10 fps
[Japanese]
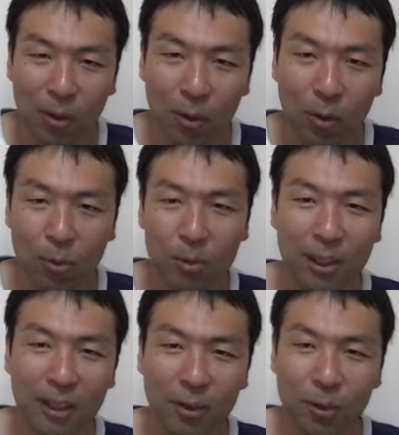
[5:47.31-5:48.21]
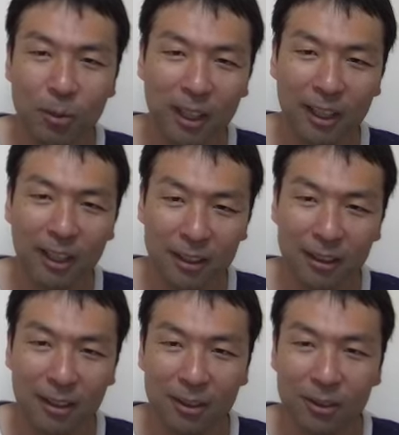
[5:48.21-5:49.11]
大も大向けだっ
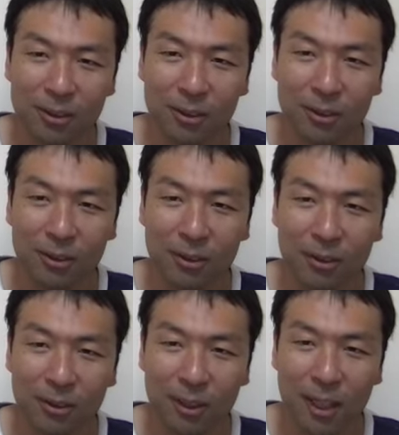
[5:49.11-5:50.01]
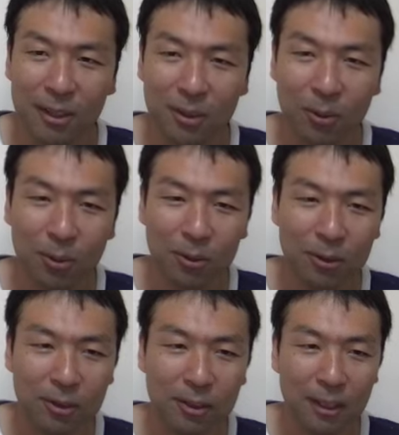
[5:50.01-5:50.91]
ていう幻想を
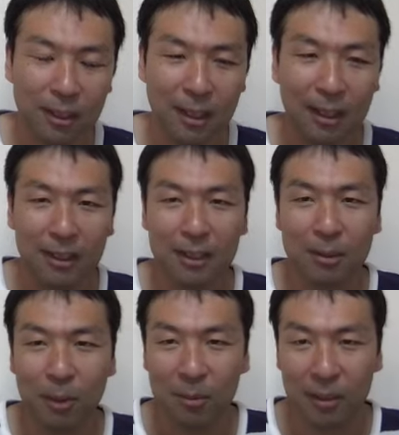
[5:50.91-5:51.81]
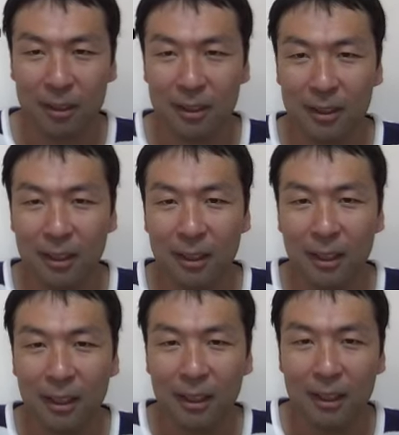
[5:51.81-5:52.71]
つい抱いてしまいます
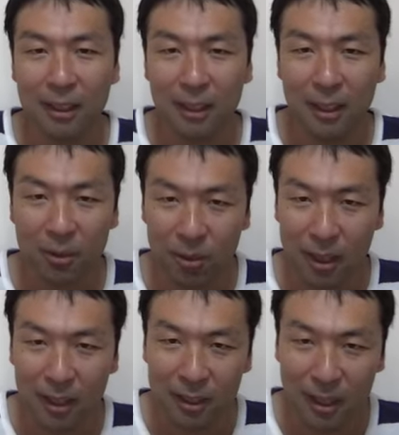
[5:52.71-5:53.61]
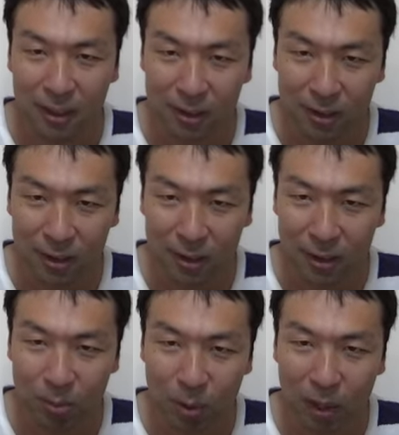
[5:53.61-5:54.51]
なので安すぎ
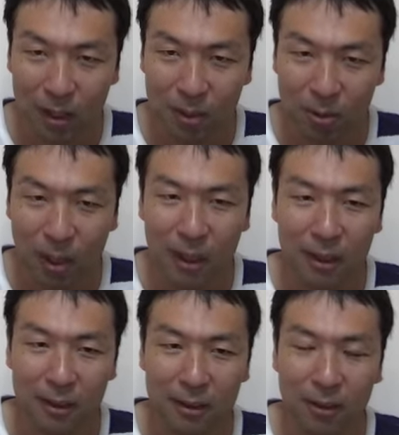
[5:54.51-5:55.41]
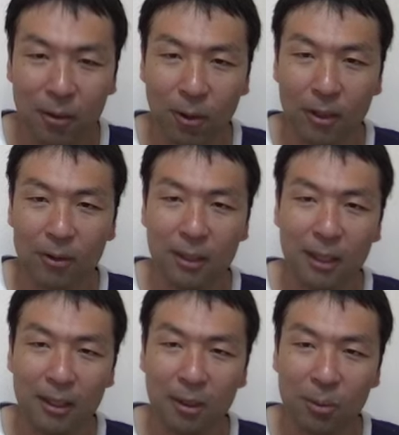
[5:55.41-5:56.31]
る場合は他の
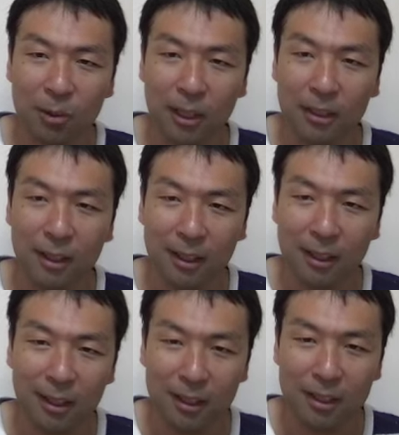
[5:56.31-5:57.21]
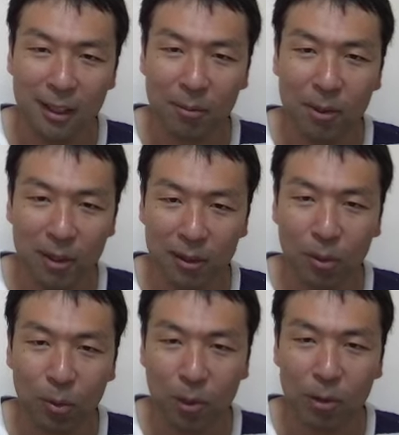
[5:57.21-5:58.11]
サイトも徹底的に調べて
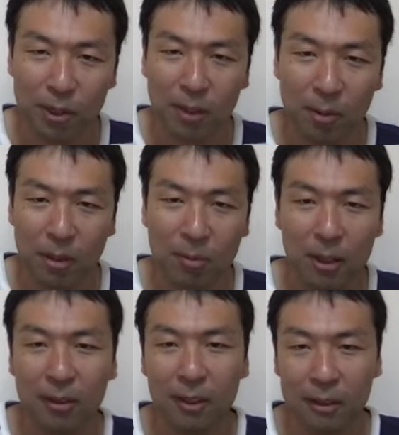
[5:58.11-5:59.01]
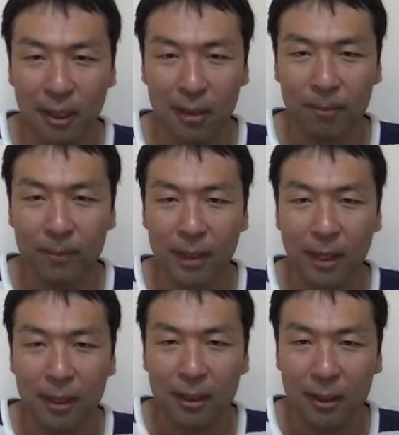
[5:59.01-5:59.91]
相場を調べてみてください
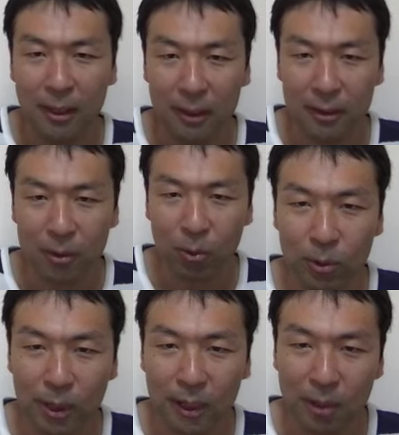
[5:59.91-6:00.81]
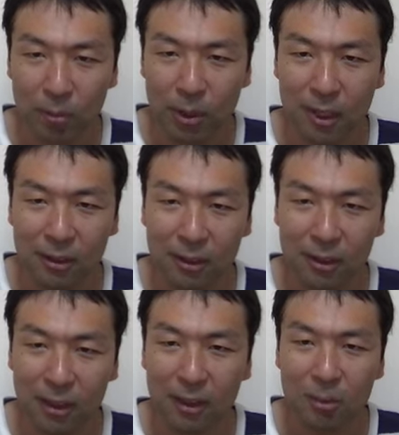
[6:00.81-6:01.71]
でそだけやっぱり安
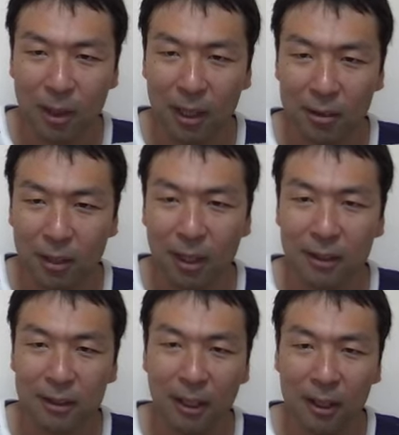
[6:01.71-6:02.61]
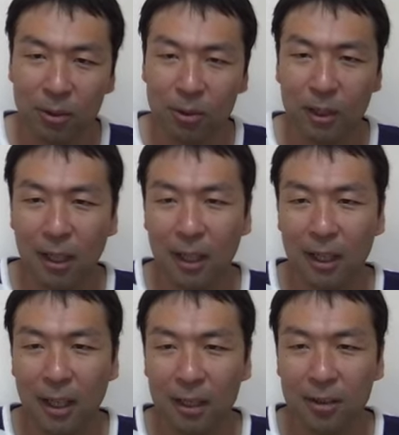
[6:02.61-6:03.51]
すぎる場合は詐欺の疑
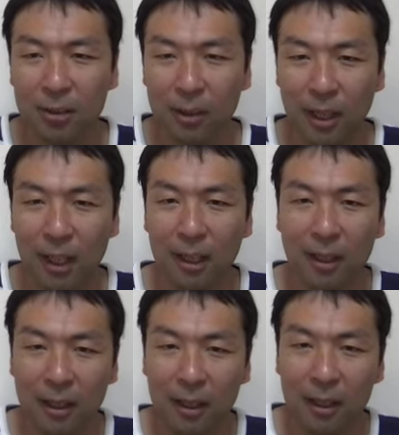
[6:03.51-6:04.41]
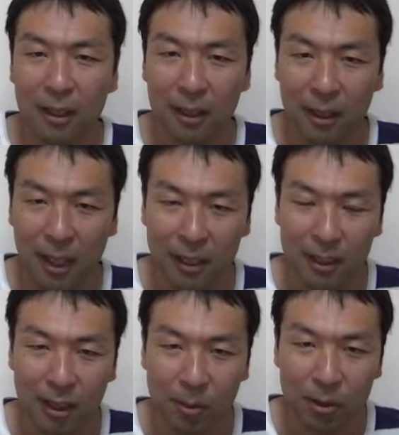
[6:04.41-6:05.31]
いがあるので、えー、
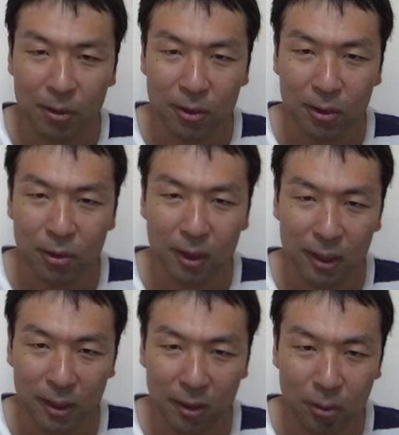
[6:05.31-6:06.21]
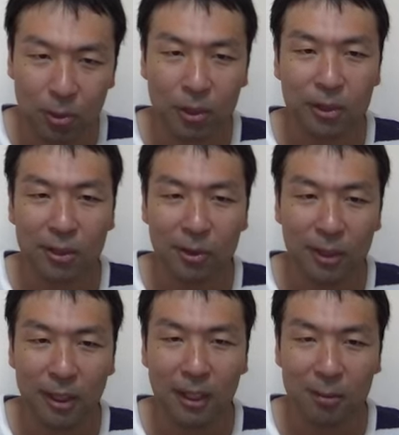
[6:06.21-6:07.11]
諦める勇気っていうのも必要
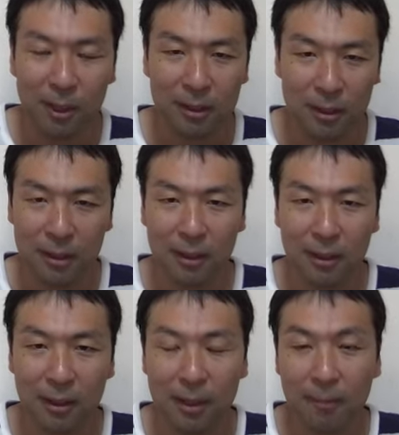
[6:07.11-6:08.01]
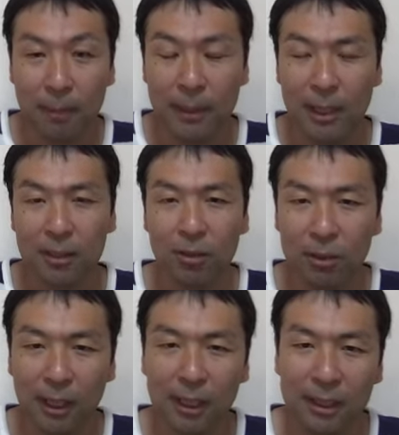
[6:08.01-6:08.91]
になりますでそ
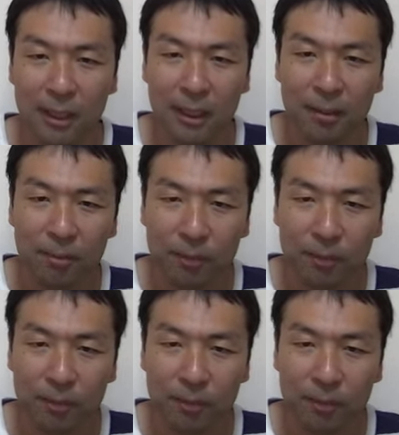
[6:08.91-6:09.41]
の際に